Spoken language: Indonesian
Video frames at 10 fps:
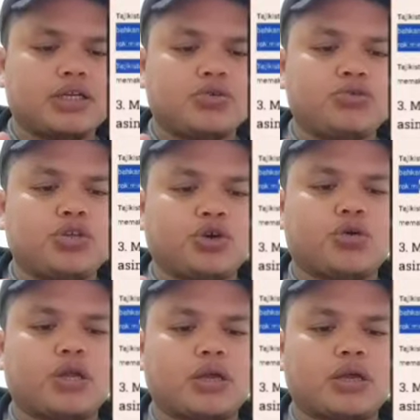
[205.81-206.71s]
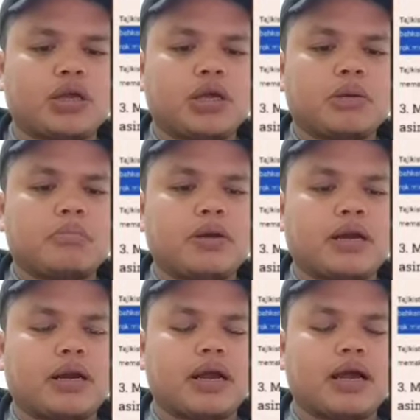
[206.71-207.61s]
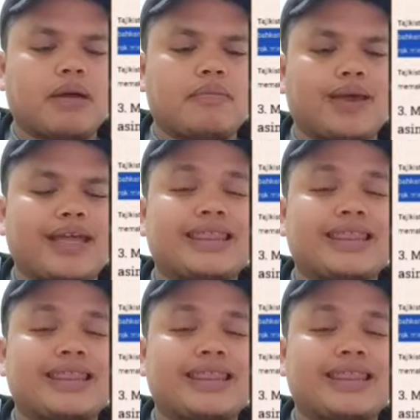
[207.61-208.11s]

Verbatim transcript: atau rok mini gaya barat bagi siswa sekolah